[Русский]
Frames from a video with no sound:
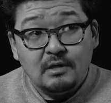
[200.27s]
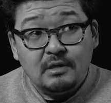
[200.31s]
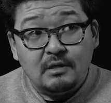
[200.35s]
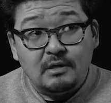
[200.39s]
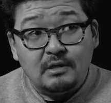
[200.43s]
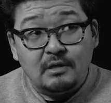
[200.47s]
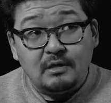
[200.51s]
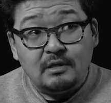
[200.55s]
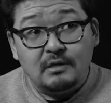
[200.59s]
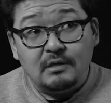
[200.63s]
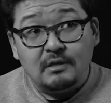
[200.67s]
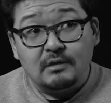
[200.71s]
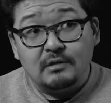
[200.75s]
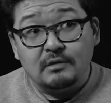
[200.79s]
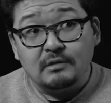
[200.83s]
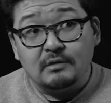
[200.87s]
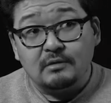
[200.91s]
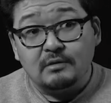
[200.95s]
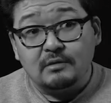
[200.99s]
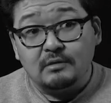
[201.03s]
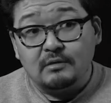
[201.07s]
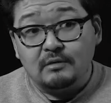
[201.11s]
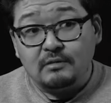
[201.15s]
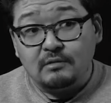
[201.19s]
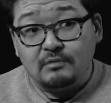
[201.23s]
И
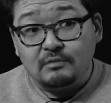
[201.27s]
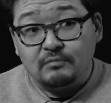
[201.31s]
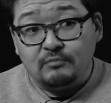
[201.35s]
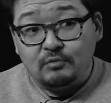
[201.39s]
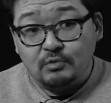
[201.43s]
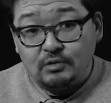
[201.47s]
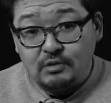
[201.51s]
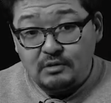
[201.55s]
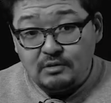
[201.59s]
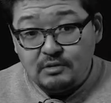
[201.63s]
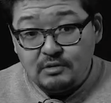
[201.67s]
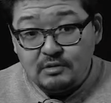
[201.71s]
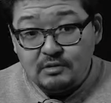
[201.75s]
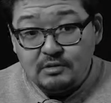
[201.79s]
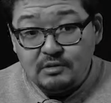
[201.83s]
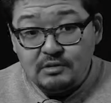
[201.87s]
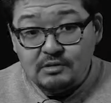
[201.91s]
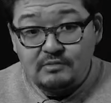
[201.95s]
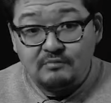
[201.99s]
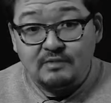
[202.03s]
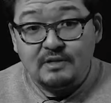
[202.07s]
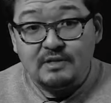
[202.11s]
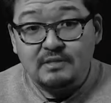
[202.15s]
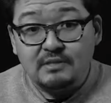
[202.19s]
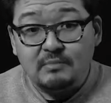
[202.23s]
э, вот это
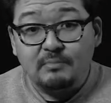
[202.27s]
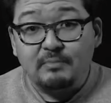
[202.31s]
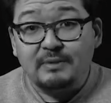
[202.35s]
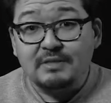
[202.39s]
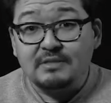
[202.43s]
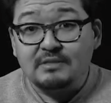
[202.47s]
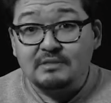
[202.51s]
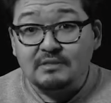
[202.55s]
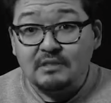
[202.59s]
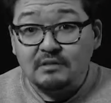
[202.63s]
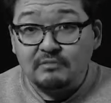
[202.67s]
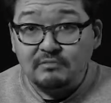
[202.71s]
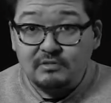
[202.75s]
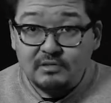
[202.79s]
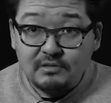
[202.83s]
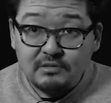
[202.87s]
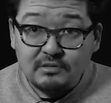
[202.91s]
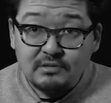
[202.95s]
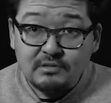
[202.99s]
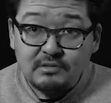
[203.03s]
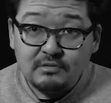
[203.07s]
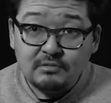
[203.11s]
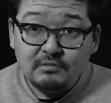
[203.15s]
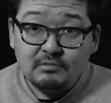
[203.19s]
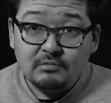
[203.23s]
называется
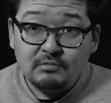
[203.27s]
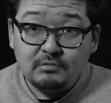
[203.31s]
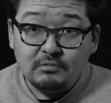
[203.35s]
представленность.